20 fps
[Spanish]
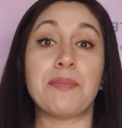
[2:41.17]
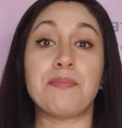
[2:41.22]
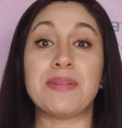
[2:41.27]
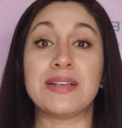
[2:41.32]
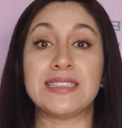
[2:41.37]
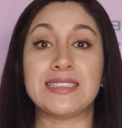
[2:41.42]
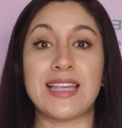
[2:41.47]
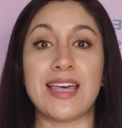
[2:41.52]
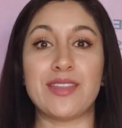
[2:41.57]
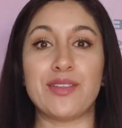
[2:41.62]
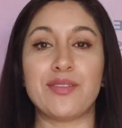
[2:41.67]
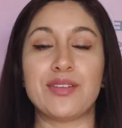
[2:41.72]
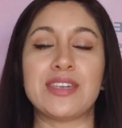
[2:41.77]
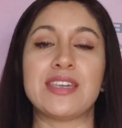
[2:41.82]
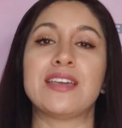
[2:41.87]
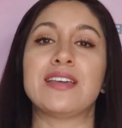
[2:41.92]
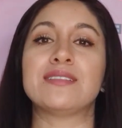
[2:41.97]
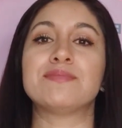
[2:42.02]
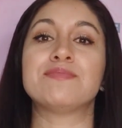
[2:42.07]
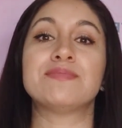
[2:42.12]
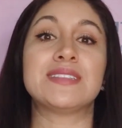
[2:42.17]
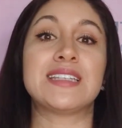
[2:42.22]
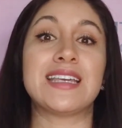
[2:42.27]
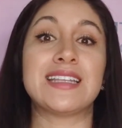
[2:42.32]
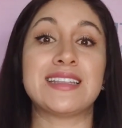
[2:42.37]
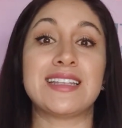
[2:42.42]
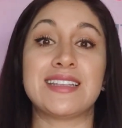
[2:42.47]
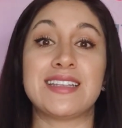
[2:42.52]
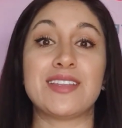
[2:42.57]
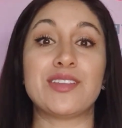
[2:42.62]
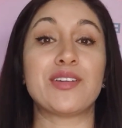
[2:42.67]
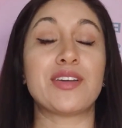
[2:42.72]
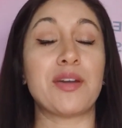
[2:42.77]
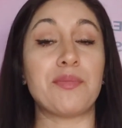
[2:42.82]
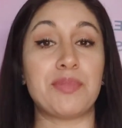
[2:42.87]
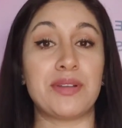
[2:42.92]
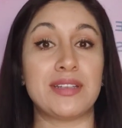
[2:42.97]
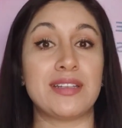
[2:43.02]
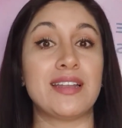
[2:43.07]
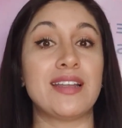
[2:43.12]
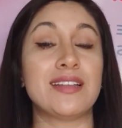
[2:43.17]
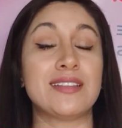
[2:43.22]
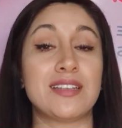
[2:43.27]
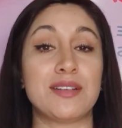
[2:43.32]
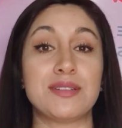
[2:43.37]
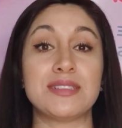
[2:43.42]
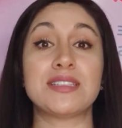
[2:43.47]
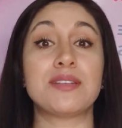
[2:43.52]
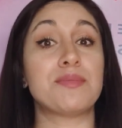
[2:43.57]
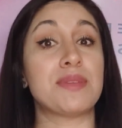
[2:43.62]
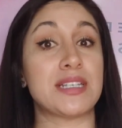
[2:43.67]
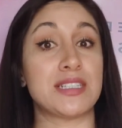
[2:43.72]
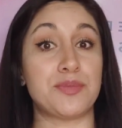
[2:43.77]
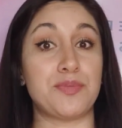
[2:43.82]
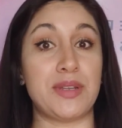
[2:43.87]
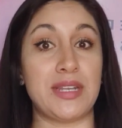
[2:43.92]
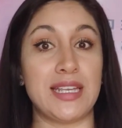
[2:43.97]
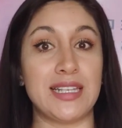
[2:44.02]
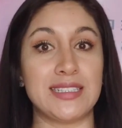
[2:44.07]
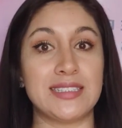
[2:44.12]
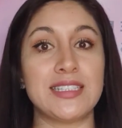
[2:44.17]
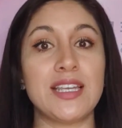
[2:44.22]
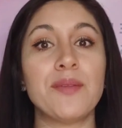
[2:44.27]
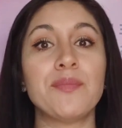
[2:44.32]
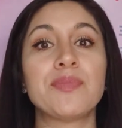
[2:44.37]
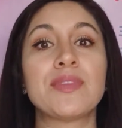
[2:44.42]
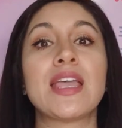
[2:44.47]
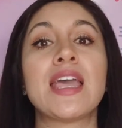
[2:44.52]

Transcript: he pasado y he, tenido que aprender a través de mi experiencia.